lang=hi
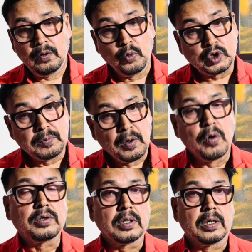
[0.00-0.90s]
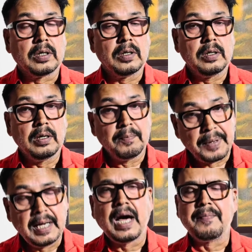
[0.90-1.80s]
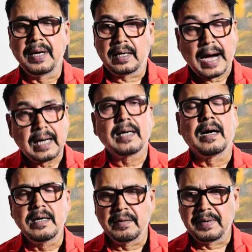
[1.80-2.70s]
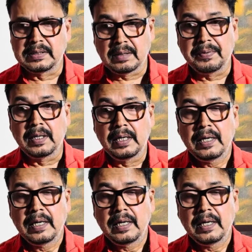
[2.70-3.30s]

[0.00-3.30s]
उस मुहूर्त बेला में कालखंड में जब